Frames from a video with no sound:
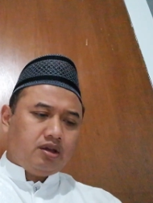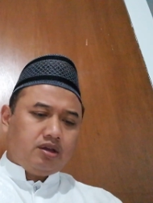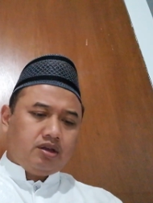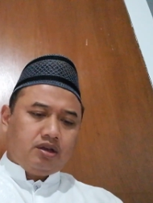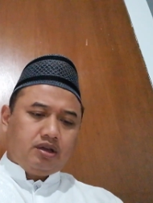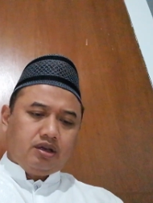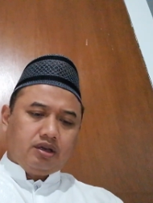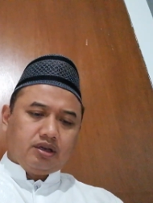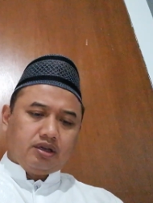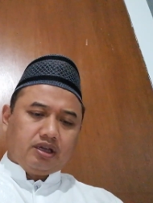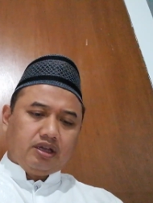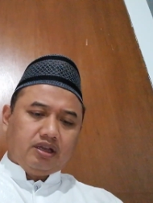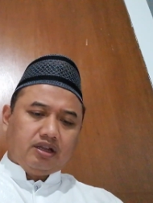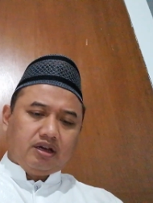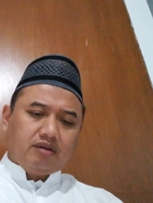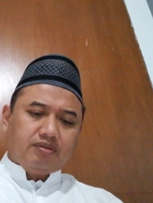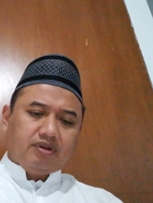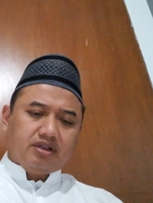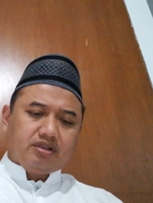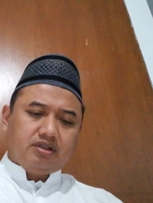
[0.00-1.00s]
kita
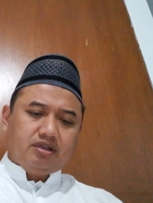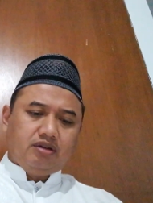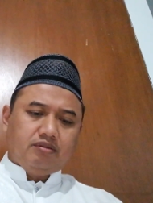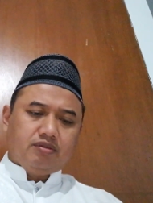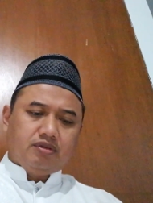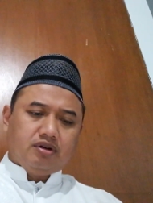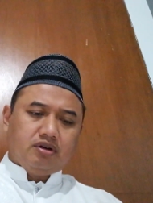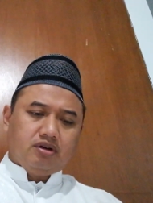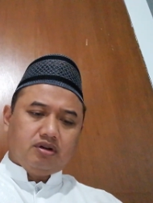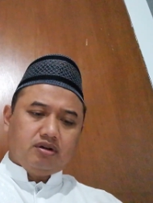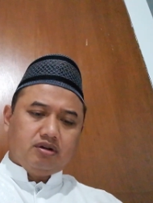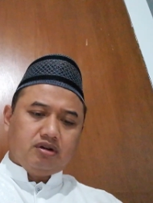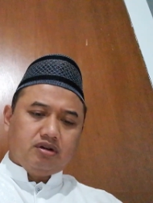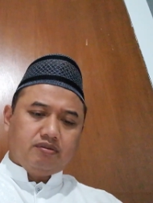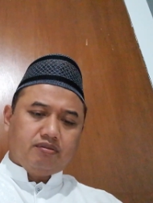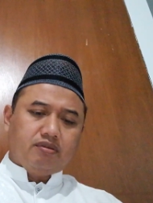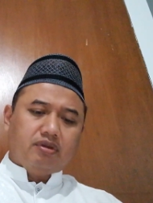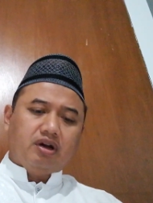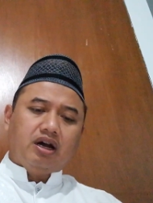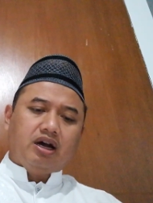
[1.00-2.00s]
masih
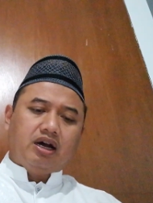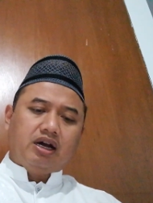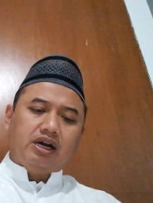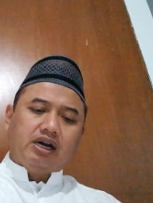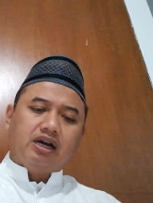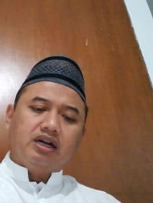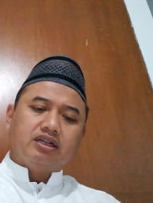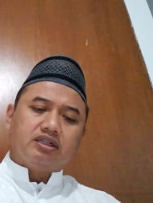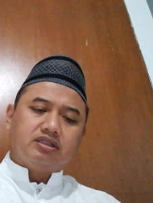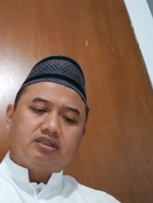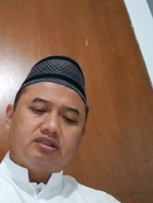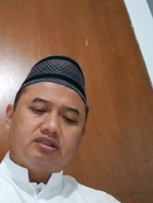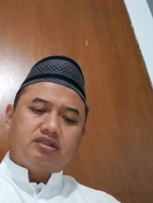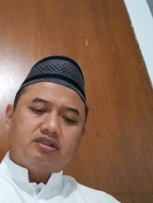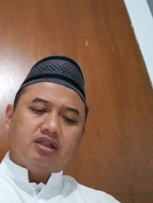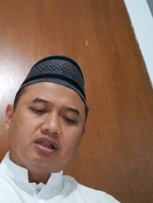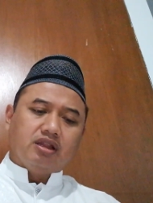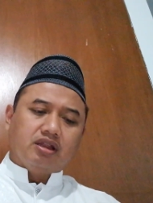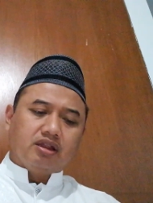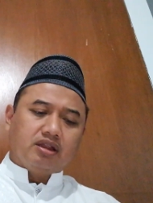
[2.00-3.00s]
membahas
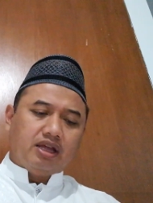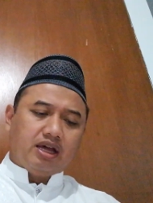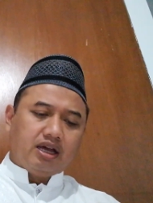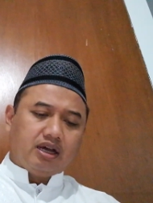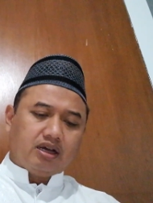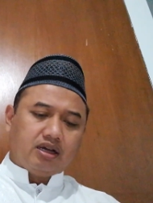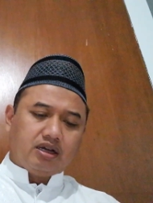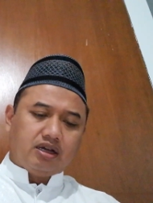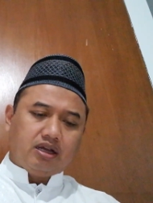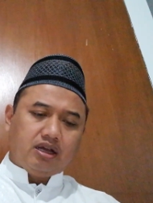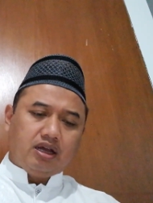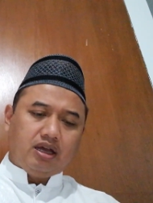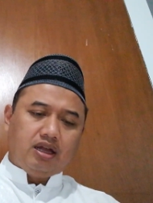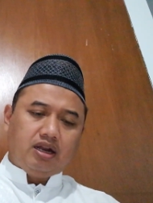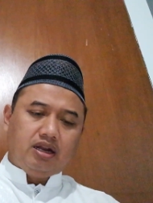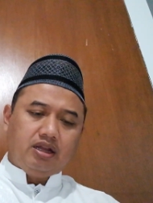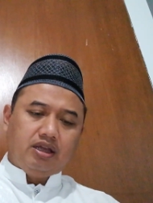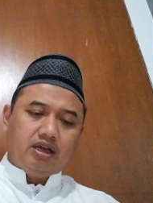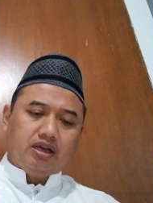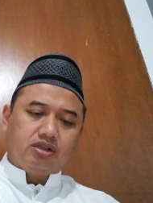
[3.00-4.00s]
tentang hal
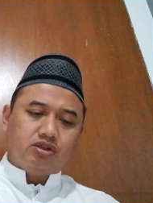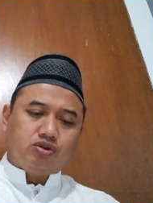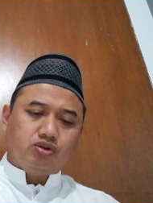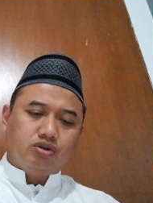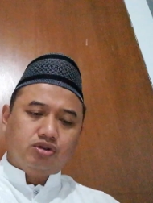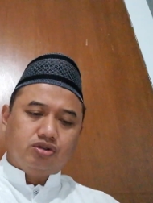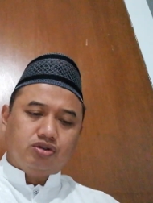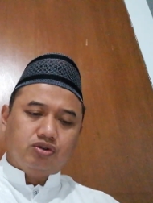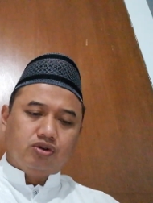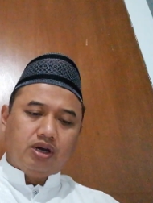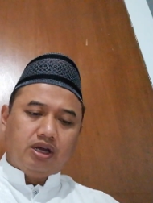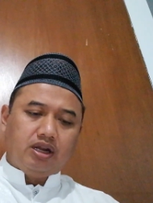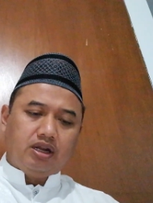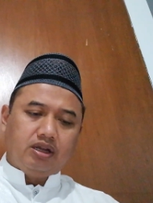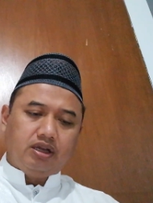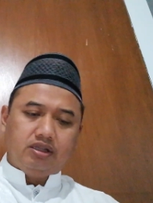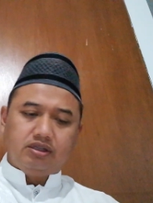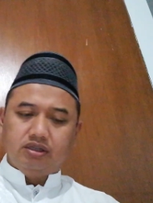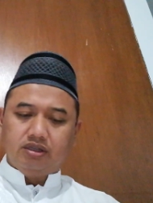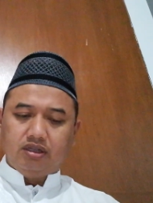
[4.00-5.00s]
Ya yajuzu al
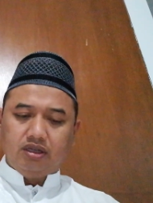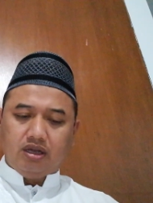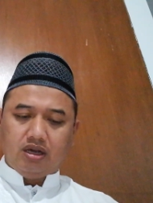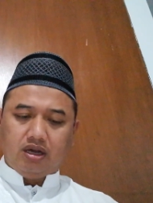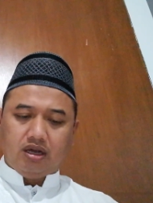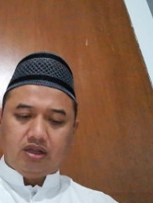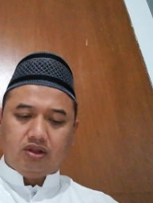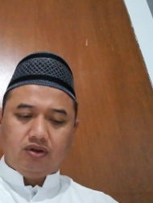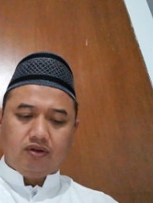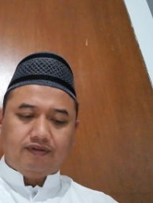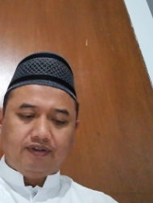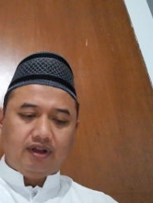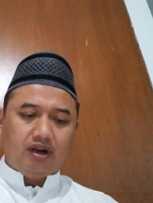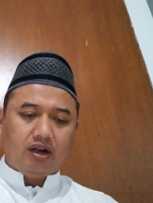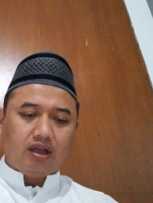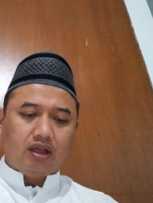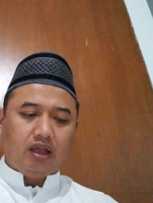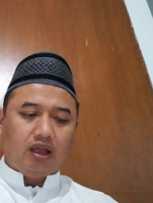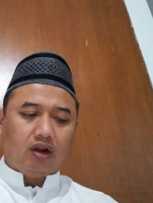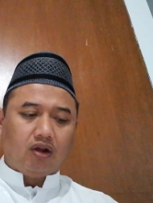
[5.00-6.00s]
ijtihadu fil
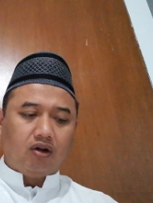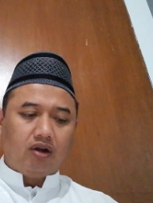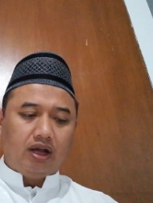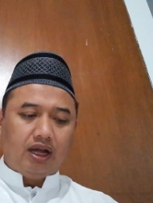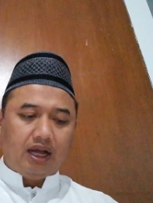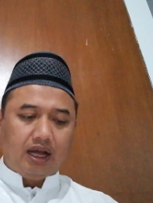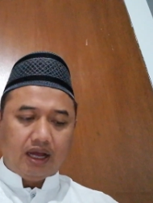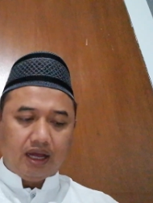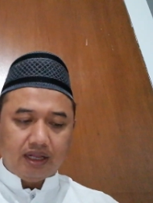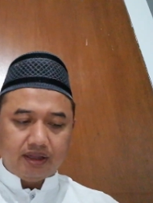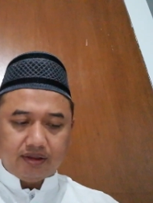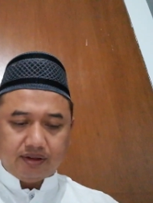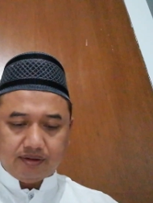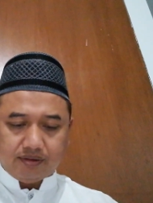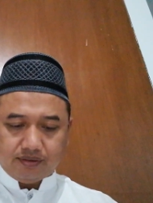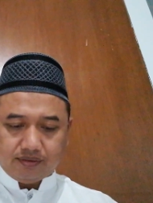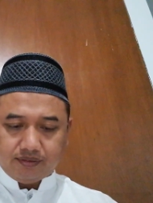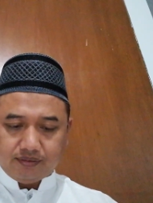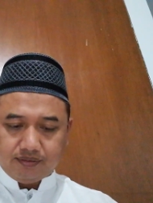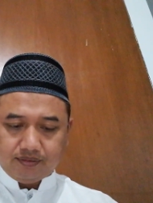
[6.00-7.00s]
qiraat
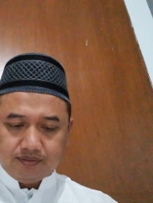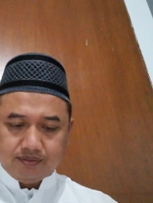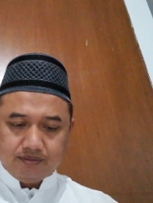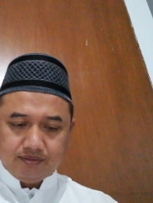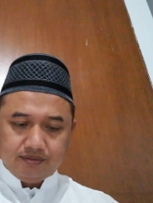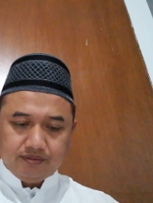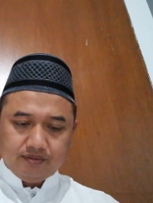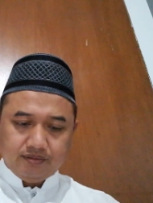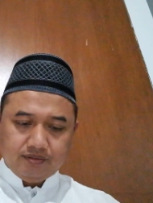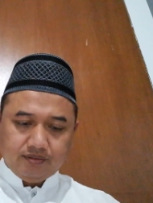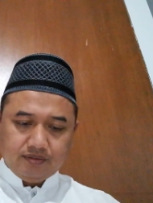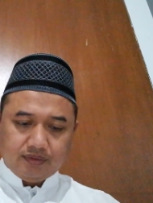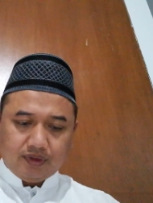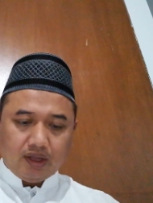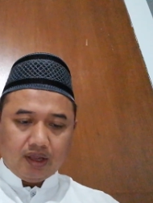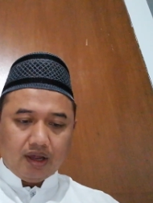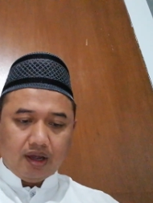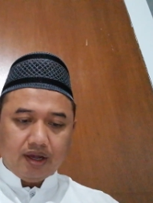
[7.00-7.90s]
ya